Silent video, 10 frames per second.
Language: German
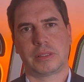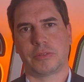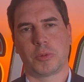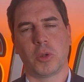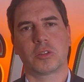
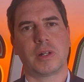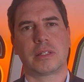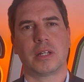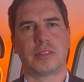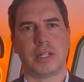der
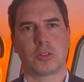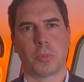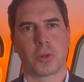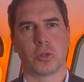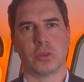Vermögensverwalter hat seine
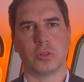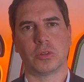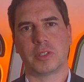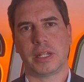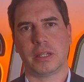Topkunden
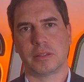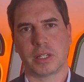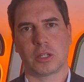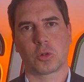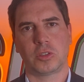und seine,
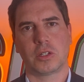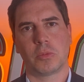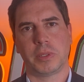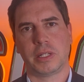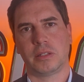seine große
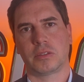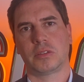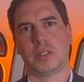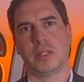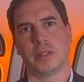Kompetenz
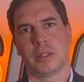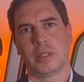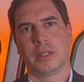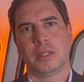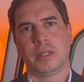ist die
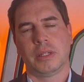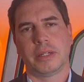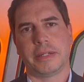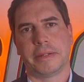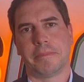
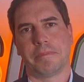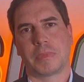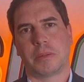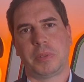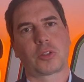
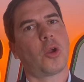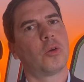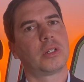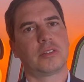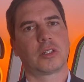ähm,
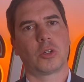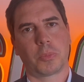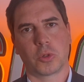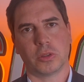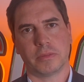Betreuung dieser
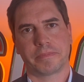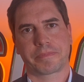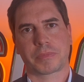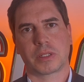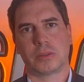Topkunden.
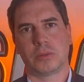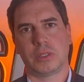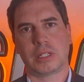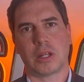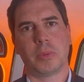
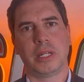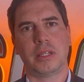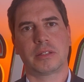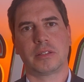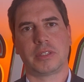Und ich glaube
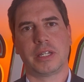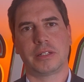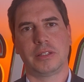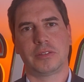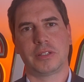nicht, dass
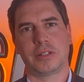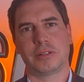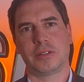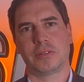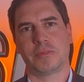er
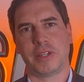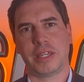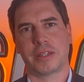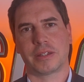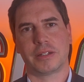diese, diesen
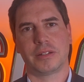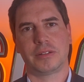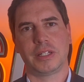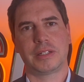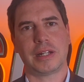Weg
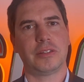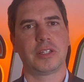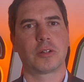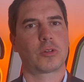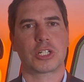äh,
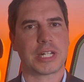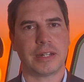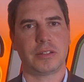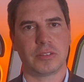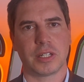digitalisieren oder
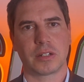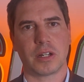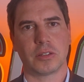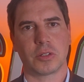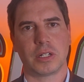standardisieren
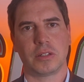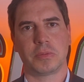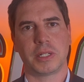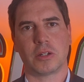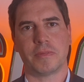kann, sondern
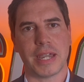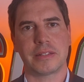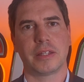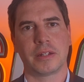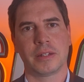das wird auch
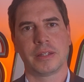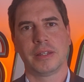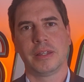weiterhin